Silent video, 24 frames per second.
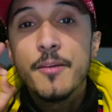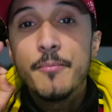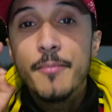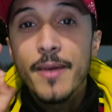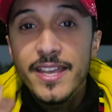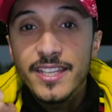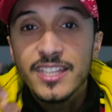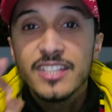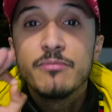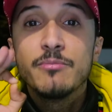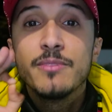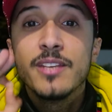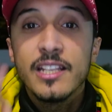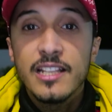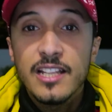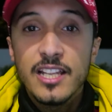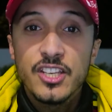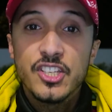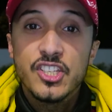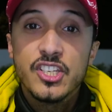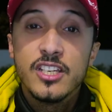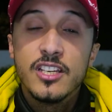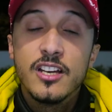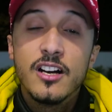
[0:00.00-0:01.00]
مع 8
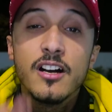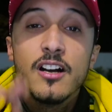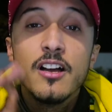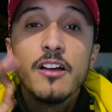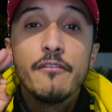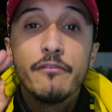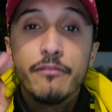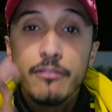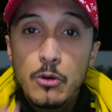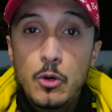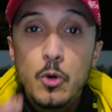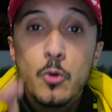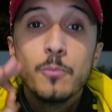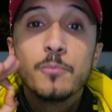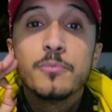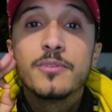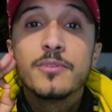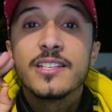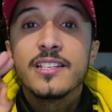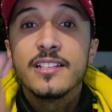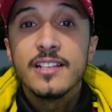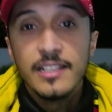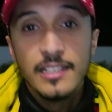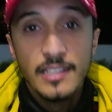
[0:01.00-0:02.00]
العشيه في
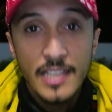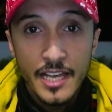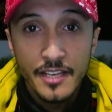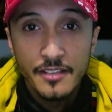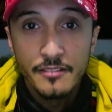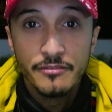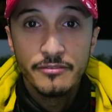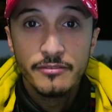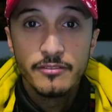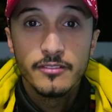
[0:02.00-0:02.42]
لوبس لايف